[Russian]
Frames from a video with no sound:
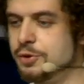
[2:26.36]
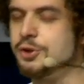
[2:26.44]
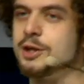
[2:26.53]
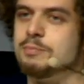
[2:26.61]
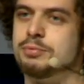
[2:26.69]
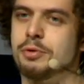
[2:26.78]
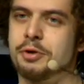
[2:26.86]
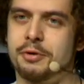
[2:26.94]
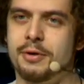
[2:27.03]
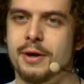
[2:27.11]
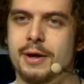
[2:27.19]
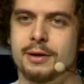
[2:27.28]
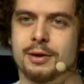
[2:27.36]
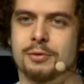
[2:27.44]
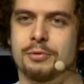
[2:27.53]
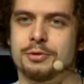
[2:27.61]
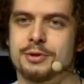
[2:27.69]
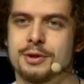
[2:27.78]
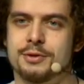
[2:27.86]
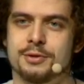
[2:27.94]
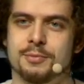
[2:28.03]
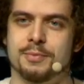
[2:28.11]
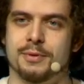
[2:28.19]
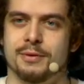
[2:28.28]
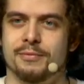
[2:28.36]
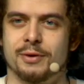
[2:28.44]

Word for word: бы сейчас блогер такой, знаете, типа